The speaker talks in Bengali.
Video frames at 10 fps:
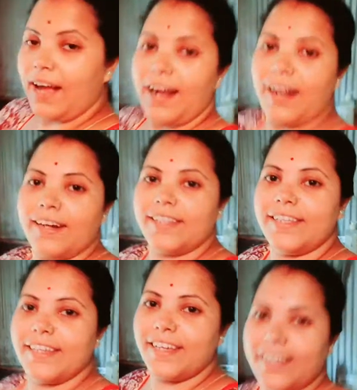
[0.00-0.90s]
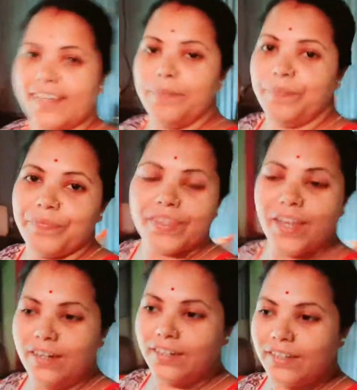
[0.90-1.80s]
আর এদিকে
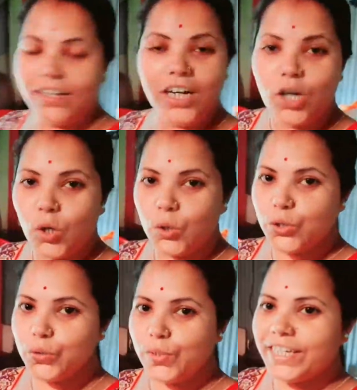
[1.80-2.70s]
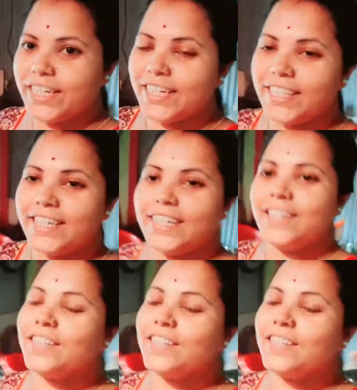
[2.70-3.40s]
অংশু এসে গেছে